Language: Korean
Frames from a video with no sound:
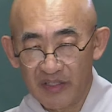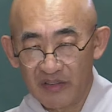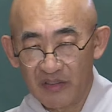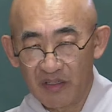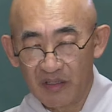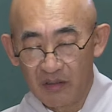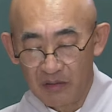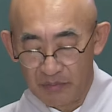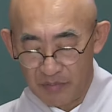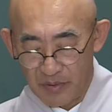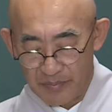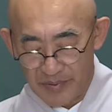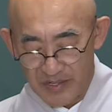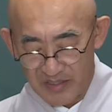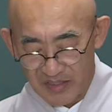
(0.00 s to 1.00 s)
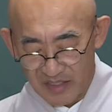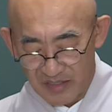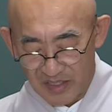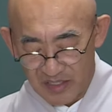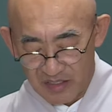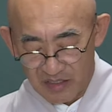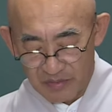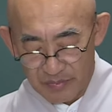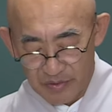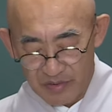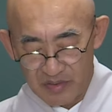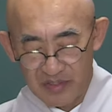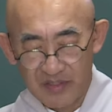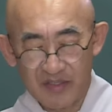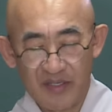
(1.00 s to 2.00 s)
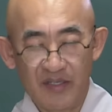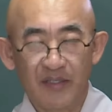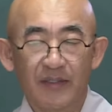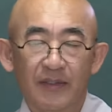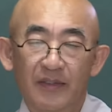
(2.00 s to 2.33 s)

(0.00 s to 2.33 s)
해서 법왕자다 이렇게 표현을 했어요.